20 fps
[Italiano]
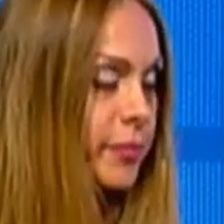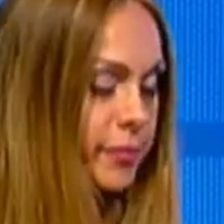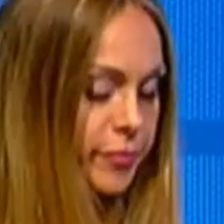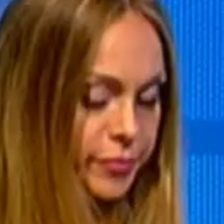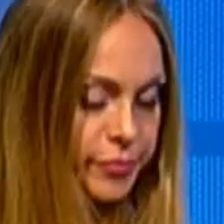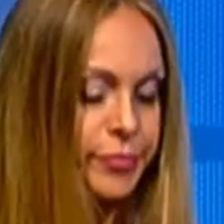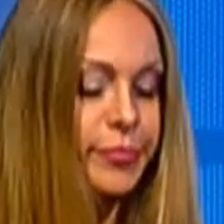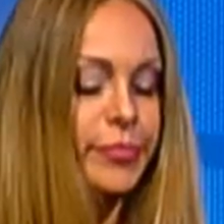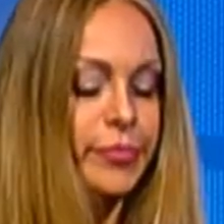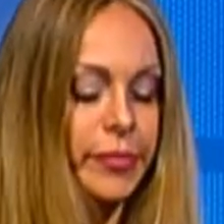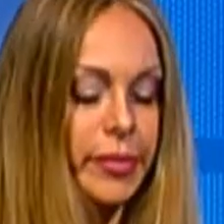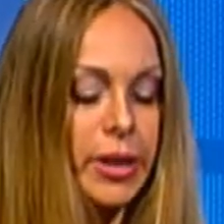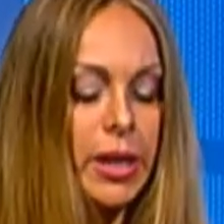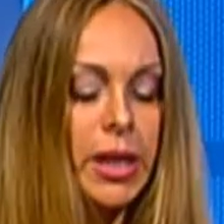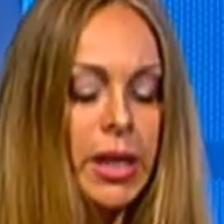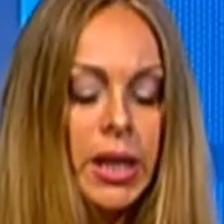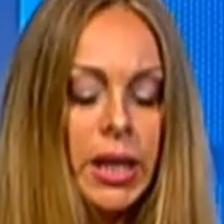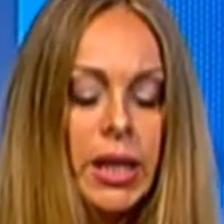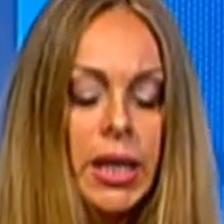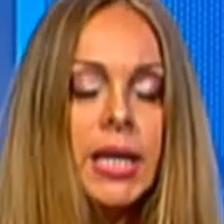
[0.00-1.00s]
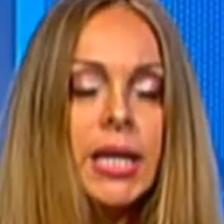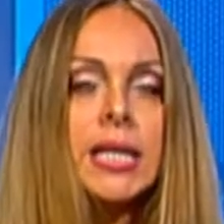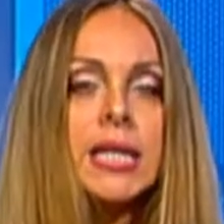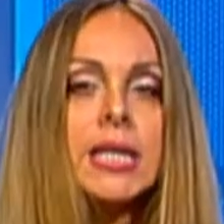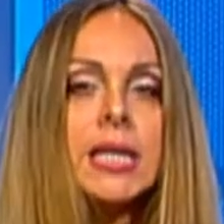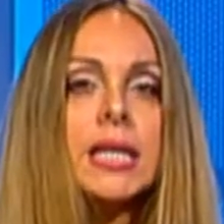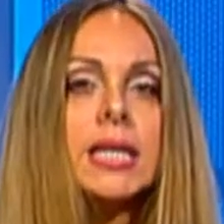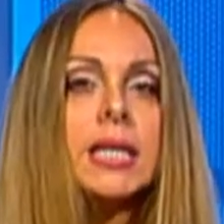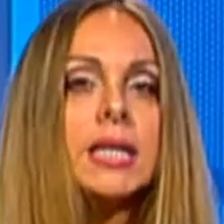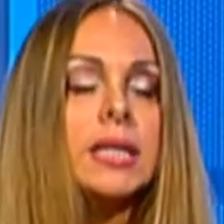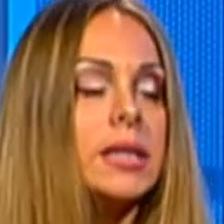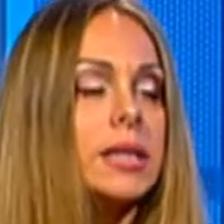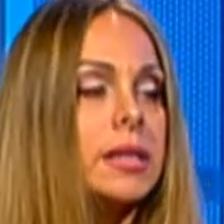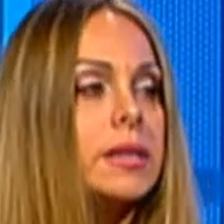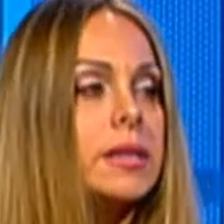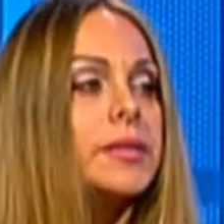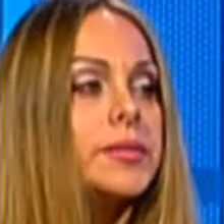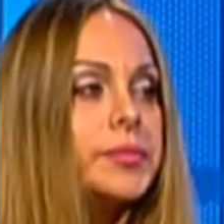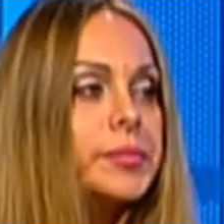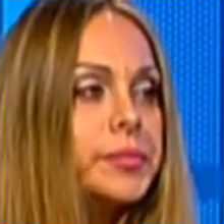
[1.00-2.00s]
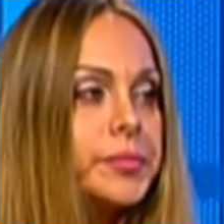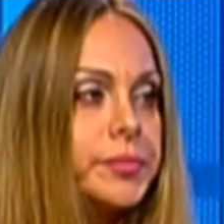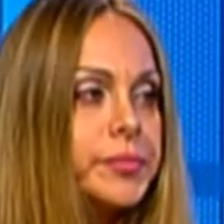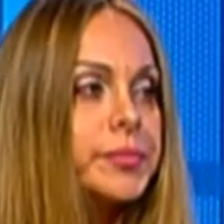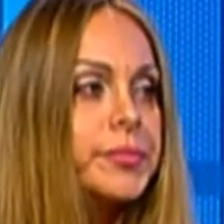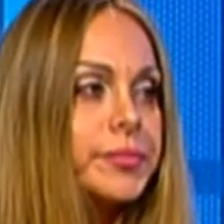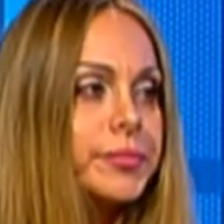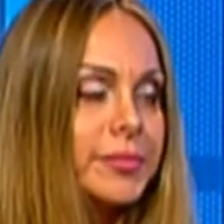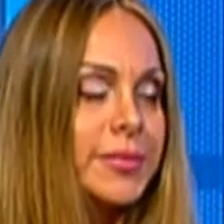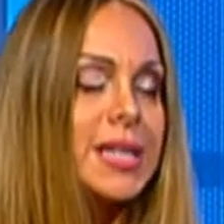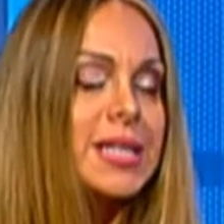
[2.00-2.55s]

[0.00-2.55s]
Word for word: tutto da verificare, naturalmente, è un discorso ipotetico.